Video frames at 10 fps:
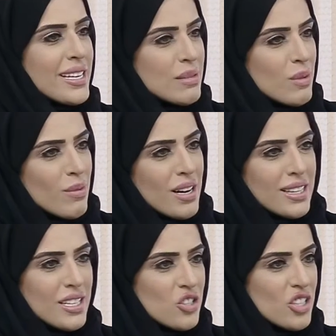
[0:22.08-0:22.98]

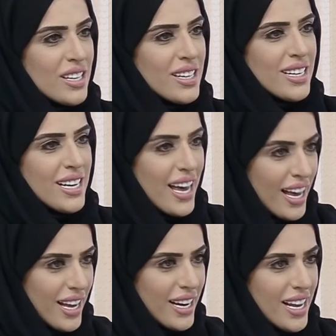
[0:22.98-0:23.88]
تصميماتك
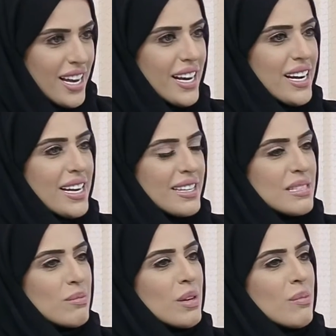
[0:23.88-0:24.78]
للاهل الى
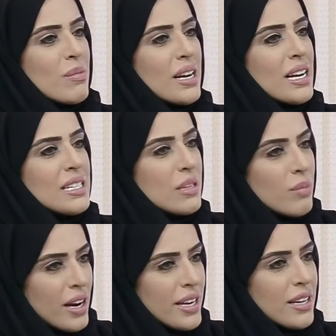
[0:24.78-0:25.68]
تصميم الى
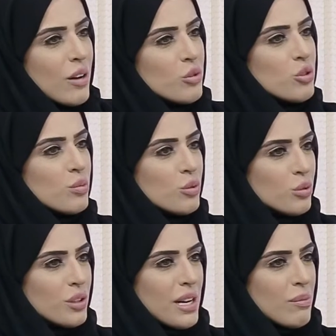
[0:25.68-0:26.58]
الزباين او
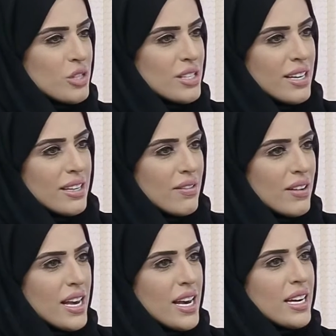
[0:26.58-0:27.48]
الجمهور المستهدف
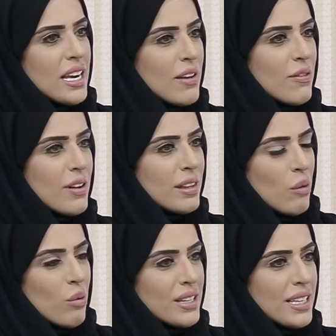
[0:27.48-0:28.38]
كيف
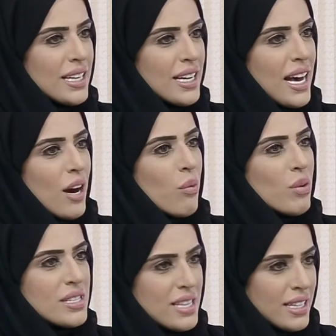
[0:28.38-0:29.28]
طورتي او
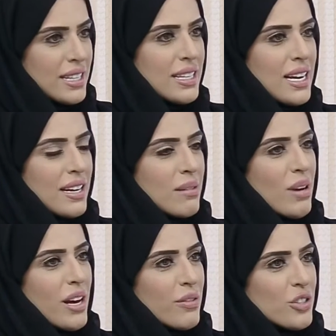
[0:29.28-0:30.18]
وسعتي دائره
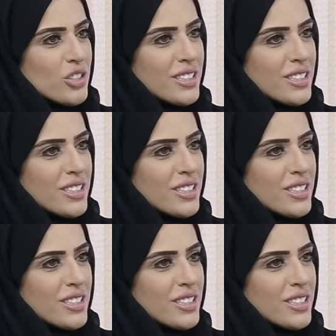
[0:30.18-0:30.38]
معارفك